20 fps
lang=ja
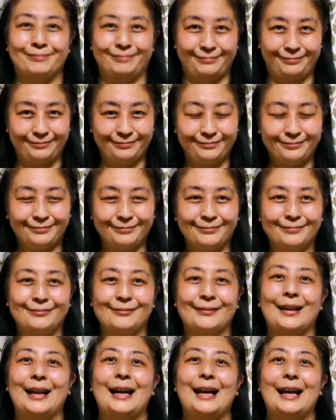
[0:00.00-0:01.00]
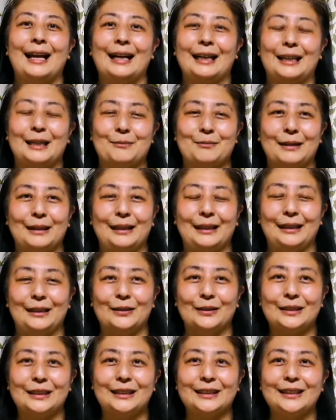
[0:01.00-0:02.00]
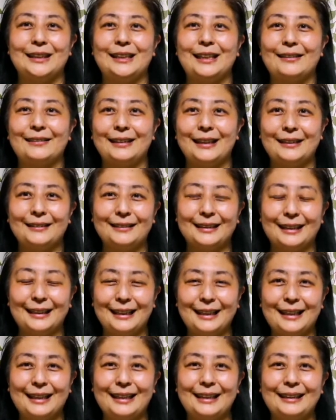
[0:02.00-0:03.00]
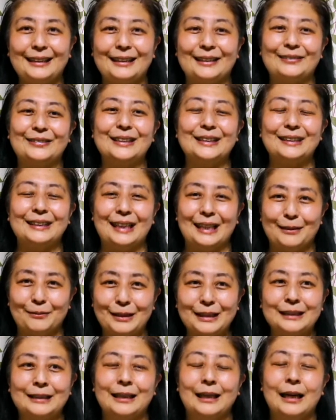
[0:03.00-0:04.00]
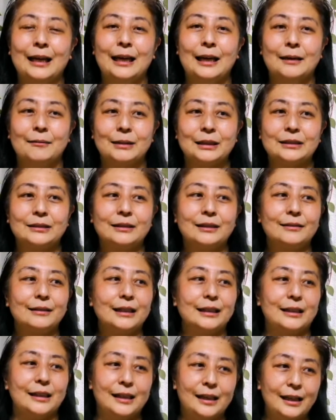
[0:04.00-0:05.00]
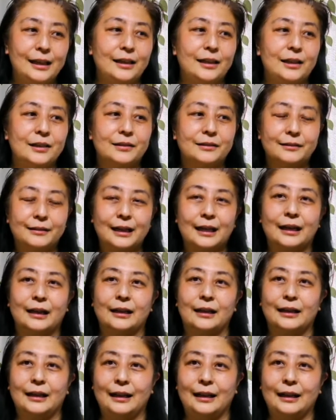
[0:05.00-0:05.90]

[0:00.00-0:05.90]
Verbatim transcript: うん秋までに落ち着いてくれるかなと思っていますまあ、そんなわけでね今日は、